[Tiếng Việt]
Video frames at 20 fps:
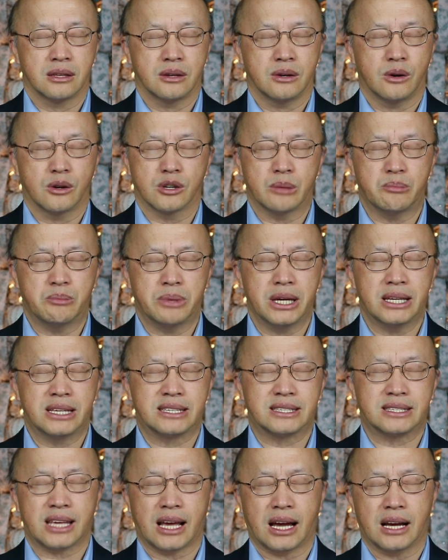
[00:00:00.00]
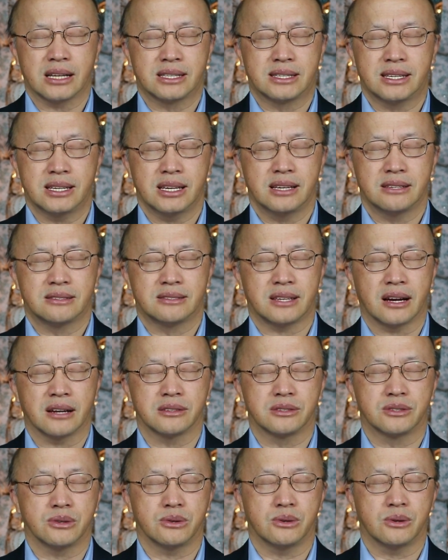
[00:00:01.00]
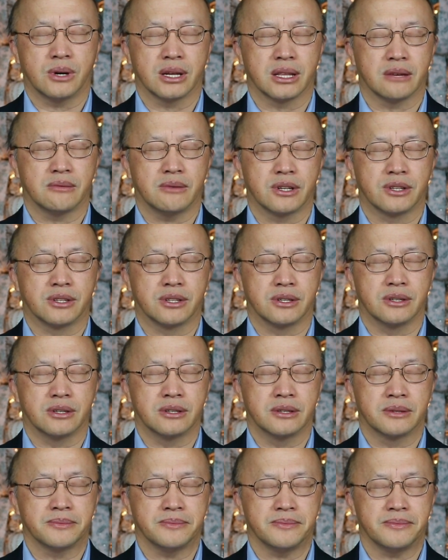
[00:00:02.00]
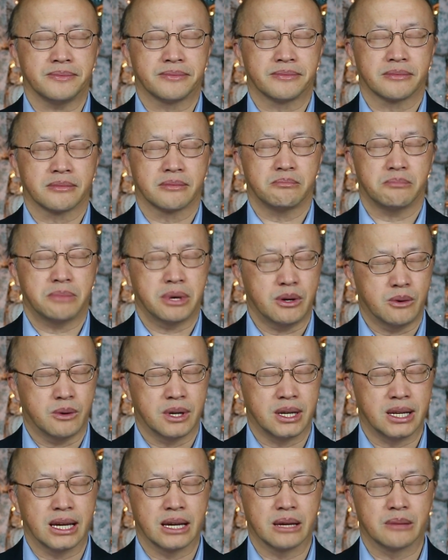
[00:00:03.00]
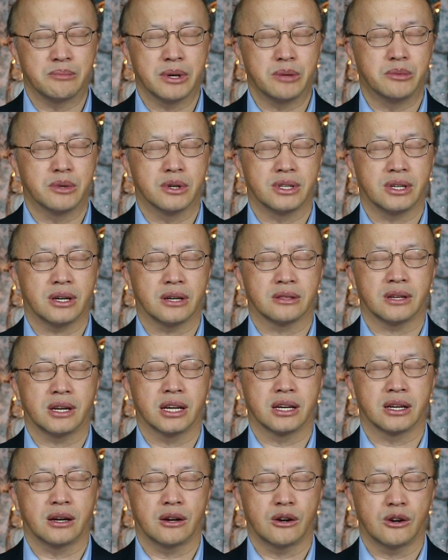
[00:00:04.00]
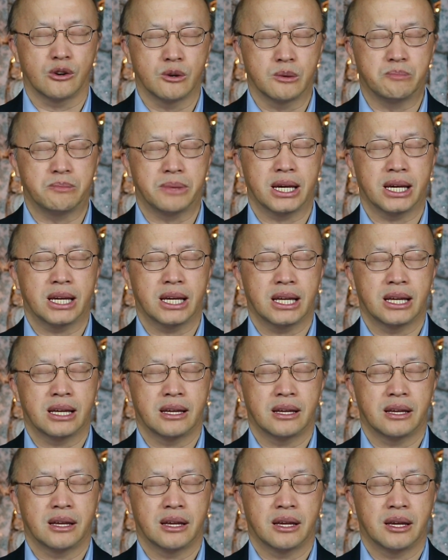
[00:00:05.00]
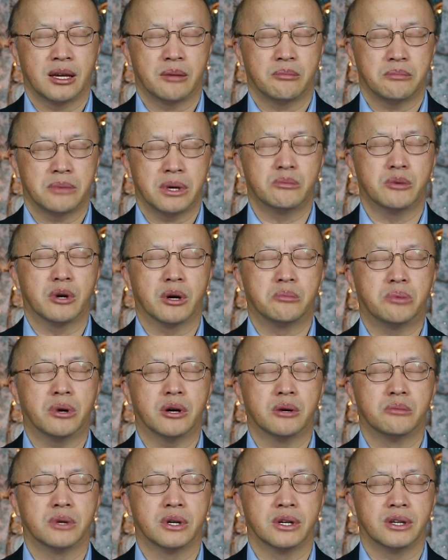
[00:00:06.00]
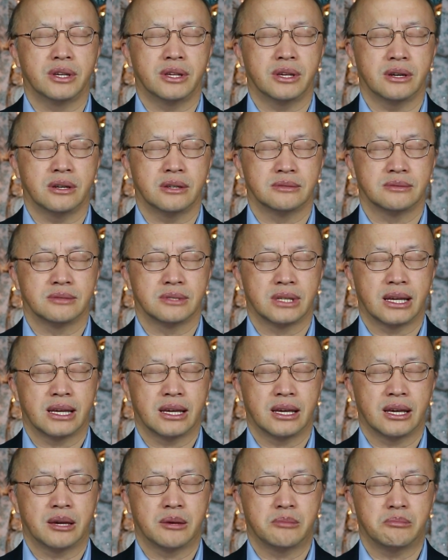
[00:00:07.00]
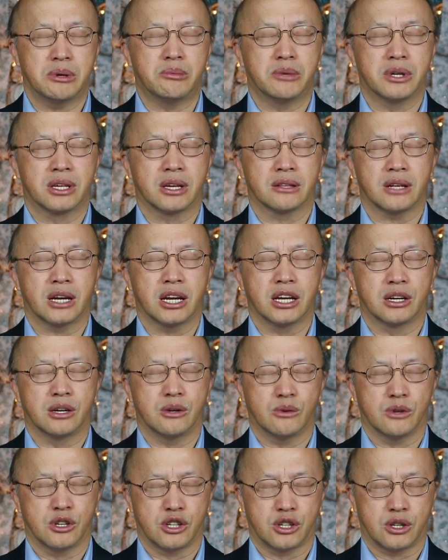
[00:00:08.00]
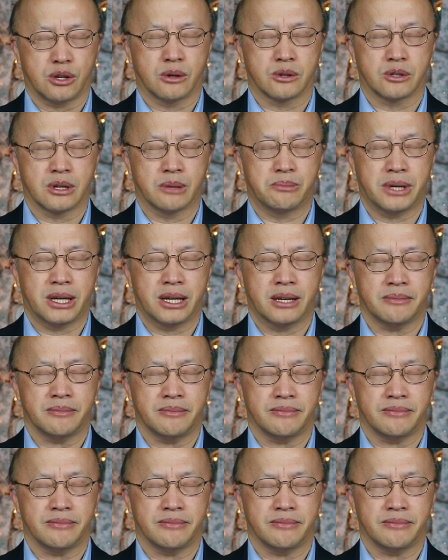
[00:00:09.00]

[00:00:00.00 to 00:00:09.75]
ở đây bé sáng chi sáng chua hay là bạn chứ bé ổn nên bé mua cho tên này cứ lưu bé bé mua phong mua dư bé mua cho tên này cứ ổn rong rồi bé